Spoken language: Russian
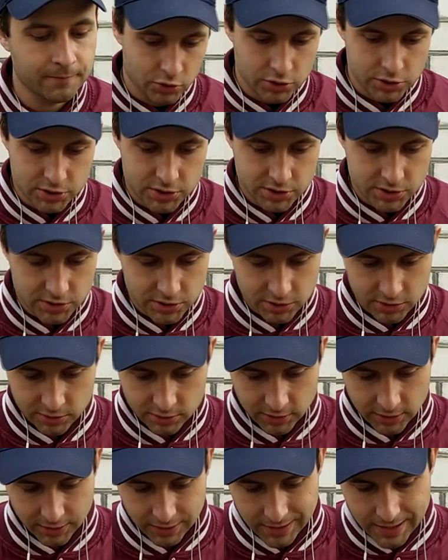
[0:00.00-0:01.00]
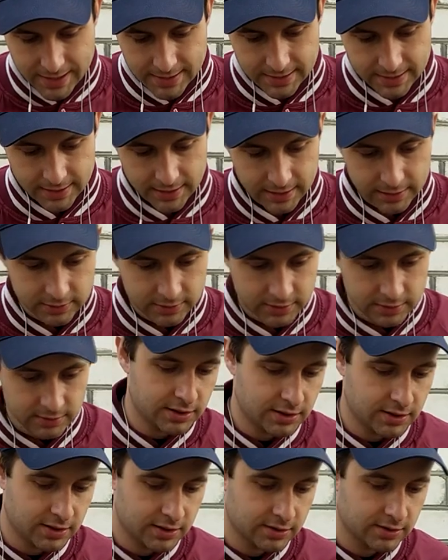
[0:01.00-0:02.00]
то есть крайний ряд
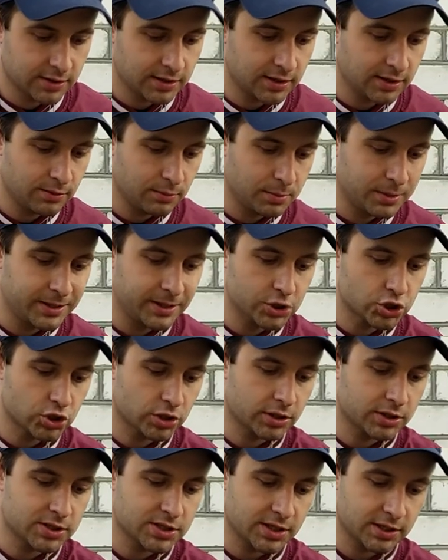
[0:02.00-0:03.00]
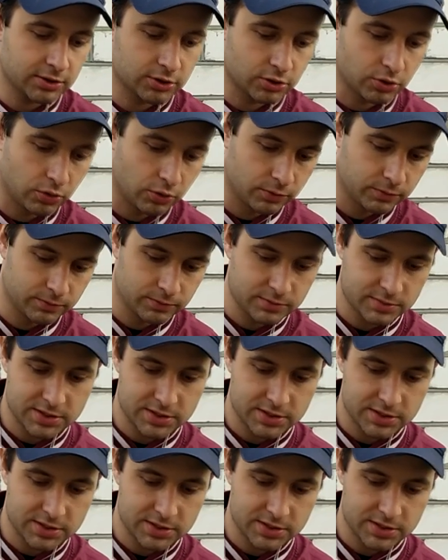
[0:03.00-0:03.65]
и ряды ближе к центру.